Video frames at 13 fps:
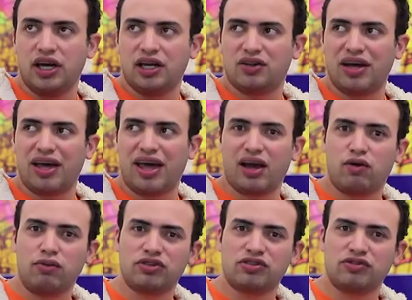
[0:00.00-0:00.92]
Então é, é
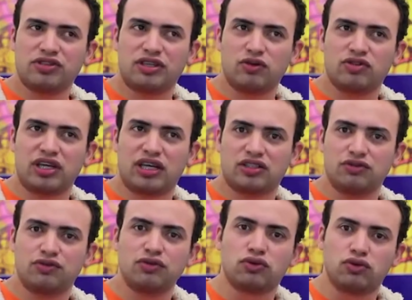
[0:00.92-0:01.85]
como se você usasse
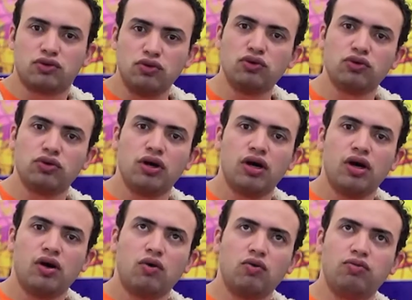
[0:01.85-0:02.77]
o futuro
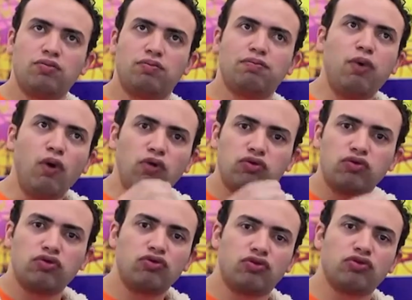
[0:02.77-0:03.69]
um
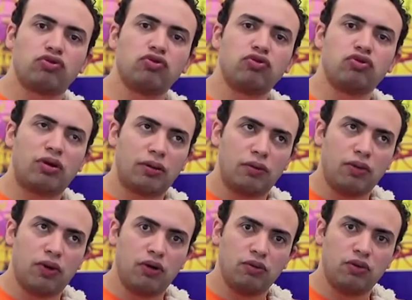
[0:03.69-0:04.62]
ponto no futuro, uma,
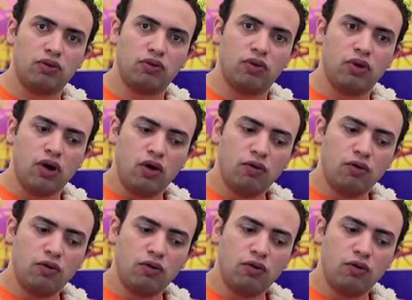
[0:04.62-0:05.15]
um, um,